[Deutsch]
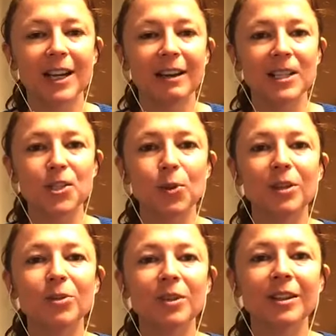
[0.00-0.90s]
Es soll
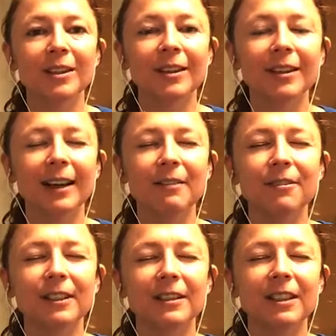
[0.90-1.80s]
nur
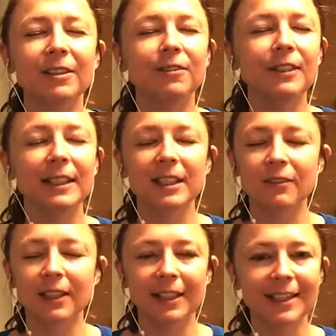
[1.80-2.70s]
einfach dich wirklich,
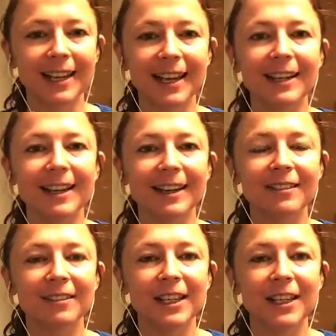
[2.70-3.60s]
wirklich
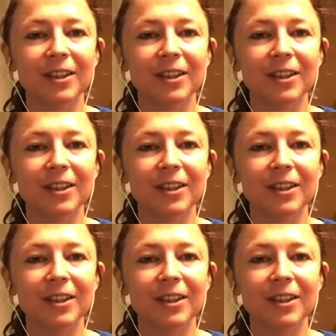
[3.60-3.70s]
einladen,